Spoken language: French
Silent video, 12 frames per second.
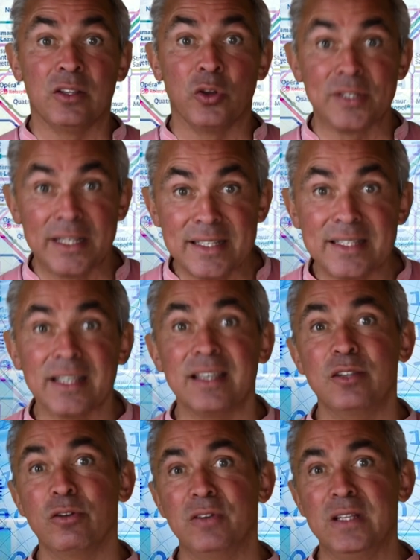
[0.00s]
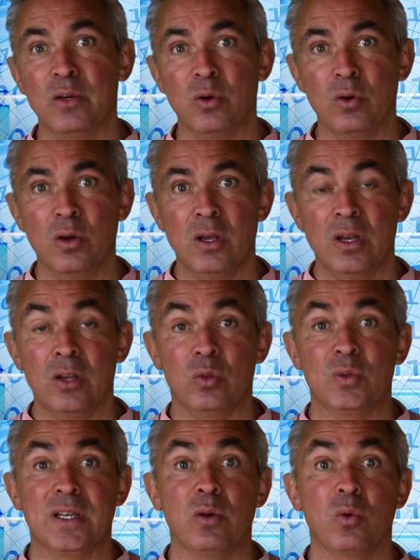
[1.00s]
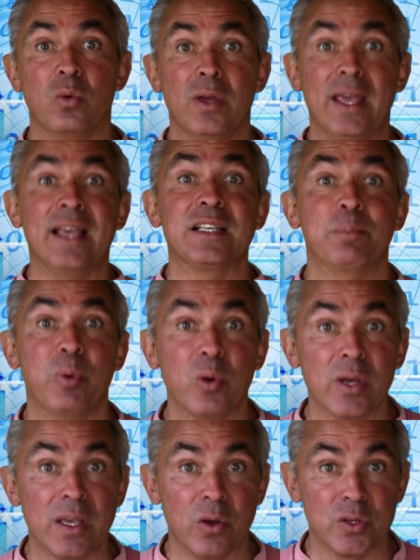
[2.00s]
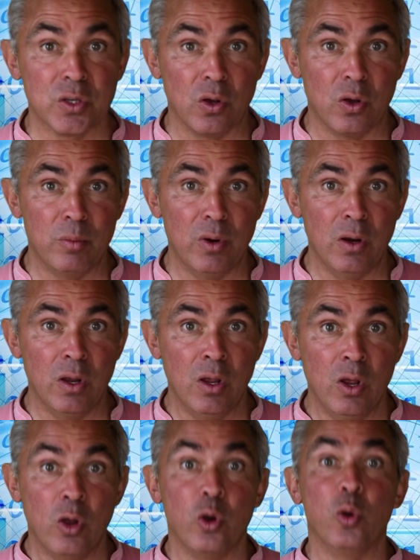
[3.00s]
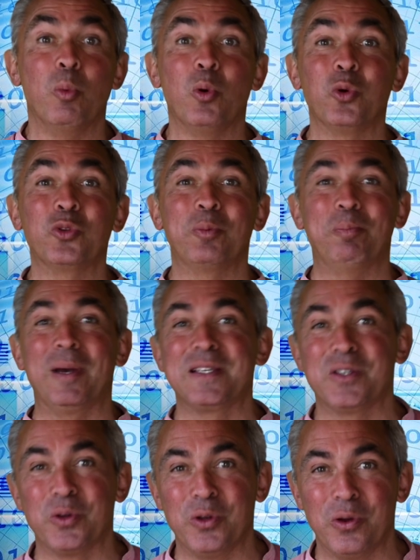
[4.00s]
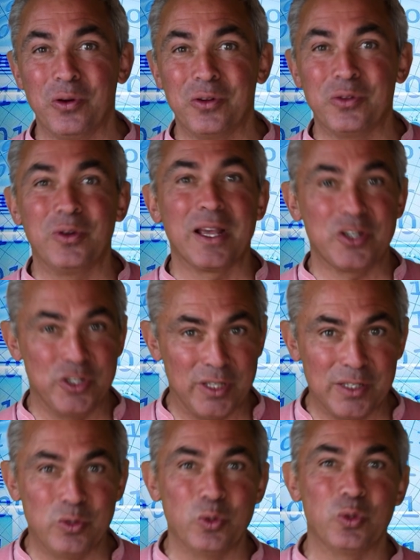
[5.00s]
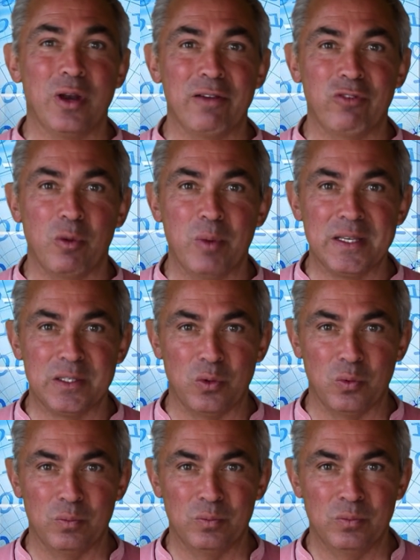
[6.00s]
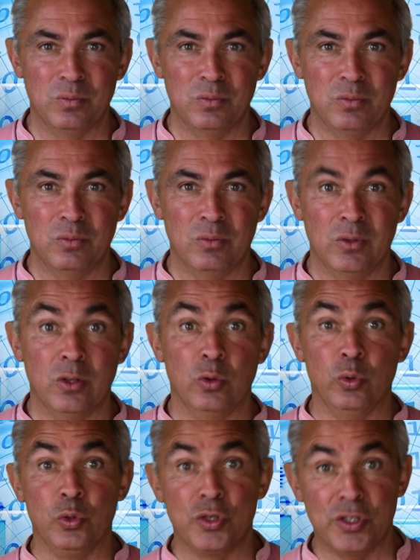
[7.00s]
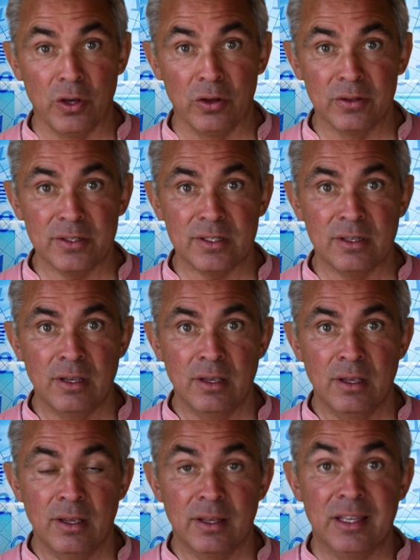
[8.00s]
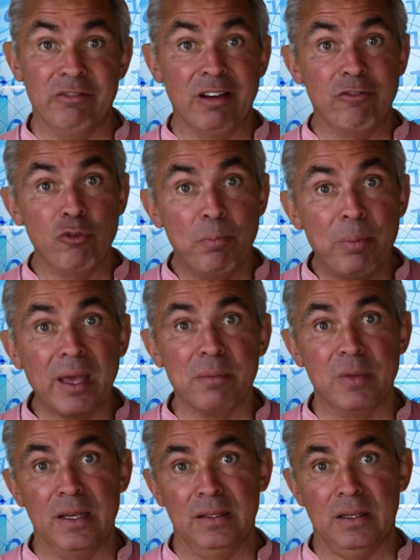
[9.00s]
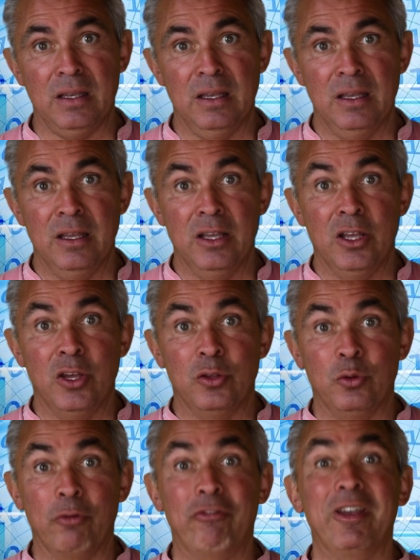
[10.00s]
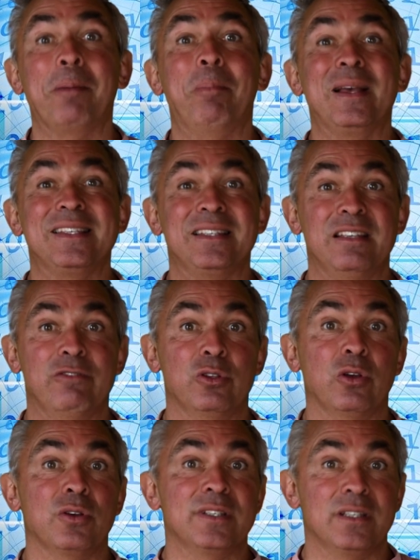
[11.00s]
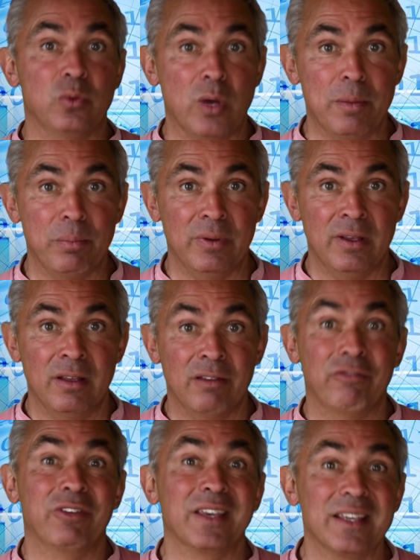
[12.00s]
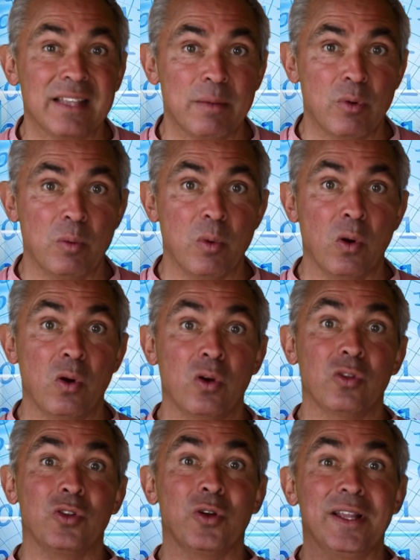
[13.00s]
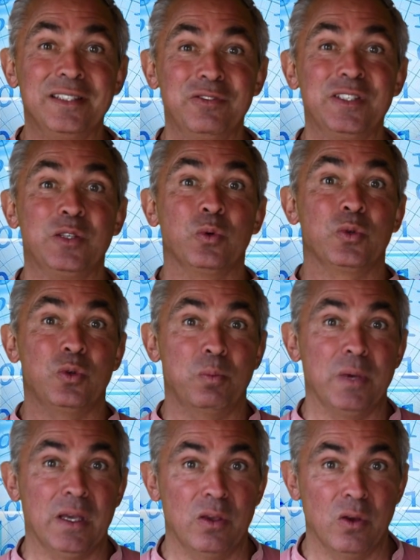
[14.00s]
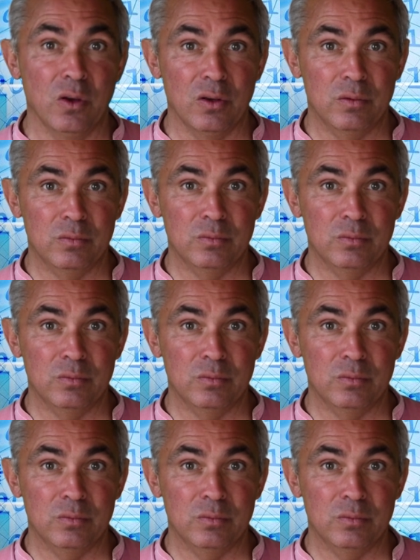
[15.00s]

Dans cette série de vidéos, nous allons explorer ensemble le monde passionnant de l'architecture de l'information. Une science qui va vous permettre de faire passer votre site web véritablement dans la division supérieure.